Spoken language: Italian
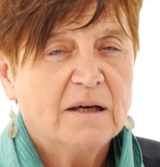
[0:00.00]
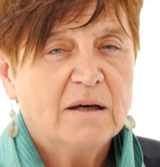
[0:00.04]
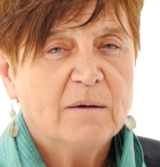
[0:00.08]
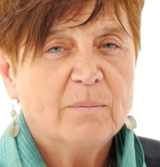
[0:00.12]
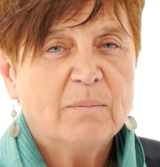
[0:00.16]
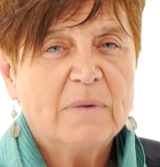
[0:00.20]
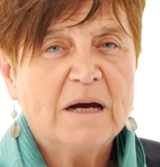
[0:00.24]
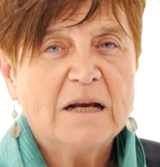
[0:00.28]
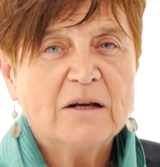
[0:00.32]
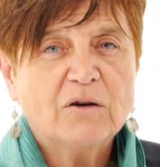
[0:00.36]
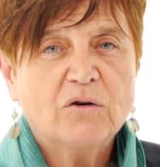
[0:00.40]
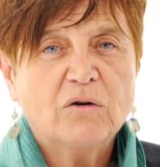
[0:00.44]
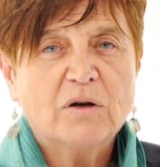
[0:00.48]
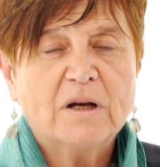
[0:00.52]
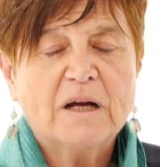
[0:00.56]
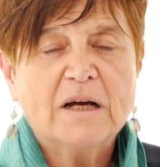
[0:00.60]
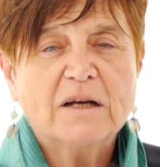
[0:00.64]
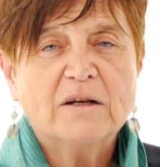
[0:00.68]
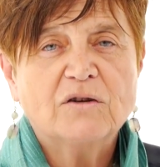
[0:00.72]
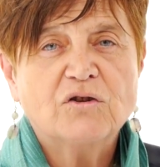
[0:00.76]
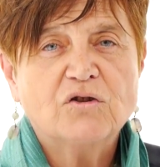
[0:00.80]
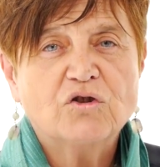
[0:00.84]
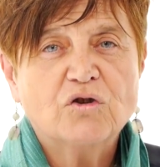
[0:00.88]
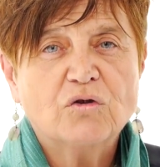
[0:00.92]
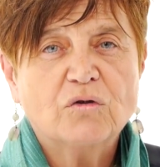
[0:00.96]
ma il
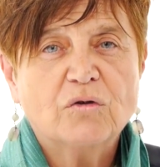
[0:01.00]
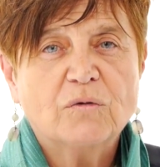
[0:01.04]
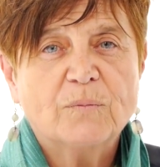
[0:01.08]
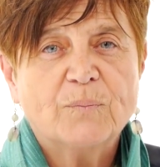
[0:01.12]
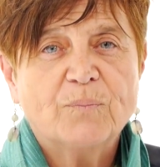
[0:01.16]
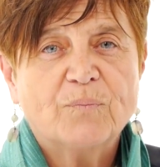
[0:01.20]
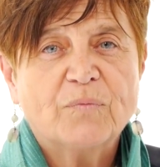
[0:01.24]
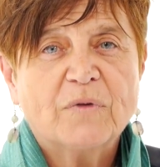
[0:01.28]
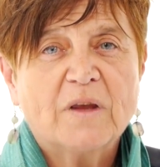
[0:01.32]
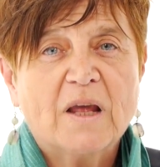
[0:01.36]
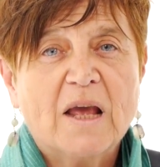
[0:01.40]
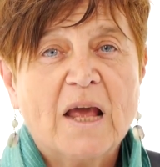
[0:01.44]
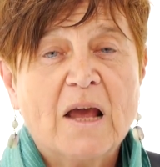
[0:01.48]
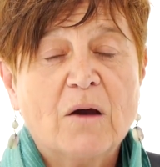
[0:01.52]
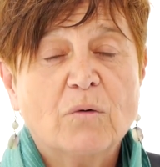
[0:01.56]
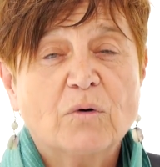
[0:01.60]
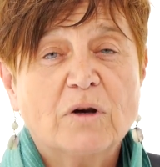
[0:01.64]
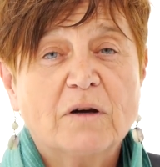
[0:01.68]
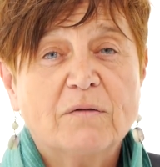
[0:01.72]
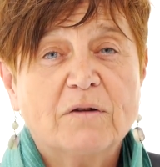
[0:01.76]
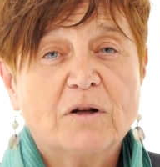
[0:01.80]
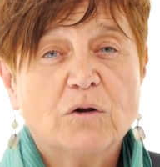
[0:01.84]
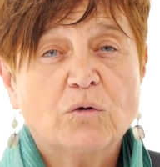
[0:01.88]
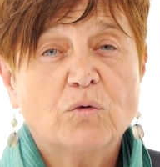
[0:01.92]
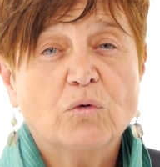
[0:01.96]
coraggio è
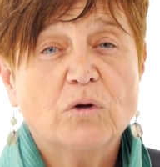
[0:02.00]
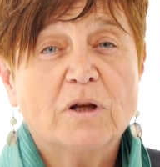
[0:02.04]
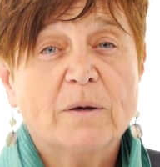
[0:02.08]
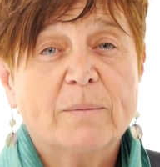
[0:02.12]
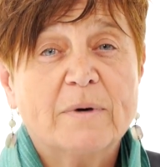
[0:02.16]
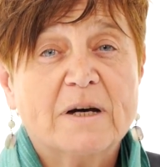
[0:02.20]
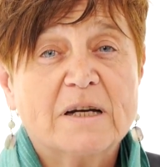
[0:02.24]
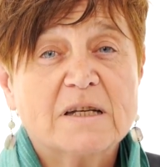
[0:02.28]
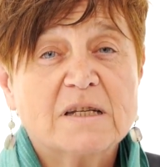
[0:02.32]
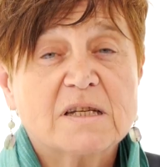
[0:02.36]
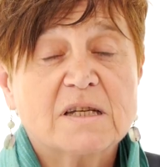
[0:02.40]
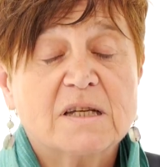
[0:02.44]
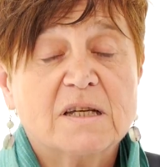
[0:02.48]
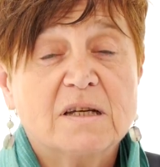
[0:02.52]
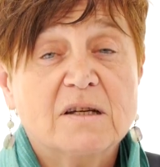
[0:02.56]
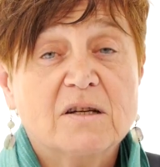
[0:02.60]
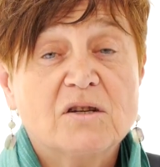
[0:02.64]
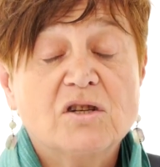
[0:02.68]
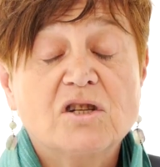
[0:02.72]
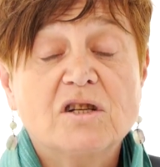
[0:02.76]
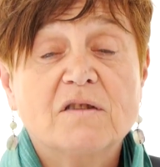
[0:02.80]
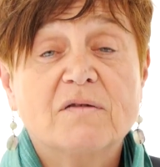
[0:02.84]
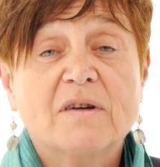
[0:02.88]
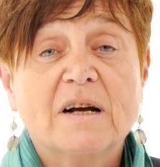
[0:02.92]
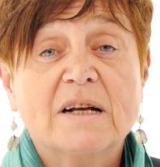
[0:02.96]
una virtù da maschi,
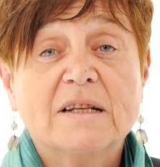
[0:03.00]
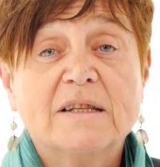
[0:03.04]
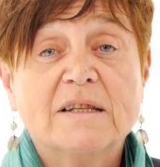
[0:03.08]
ci va il